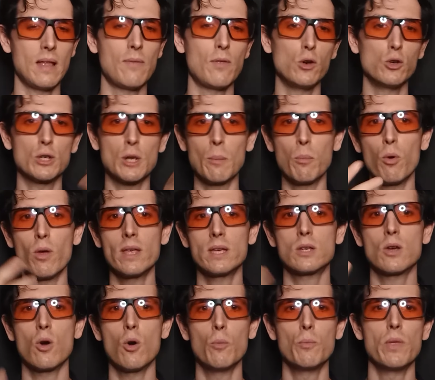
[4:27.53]
de los que
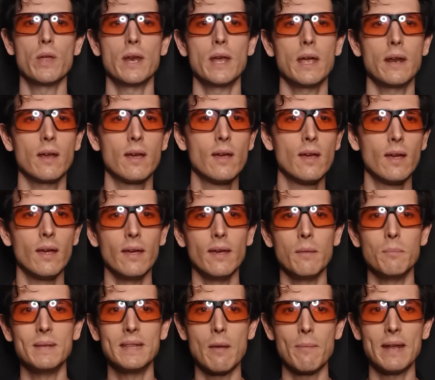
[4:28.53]
puedes obtener
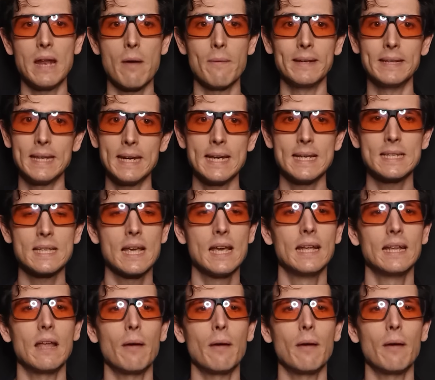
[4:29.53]
eh, vitamina B3,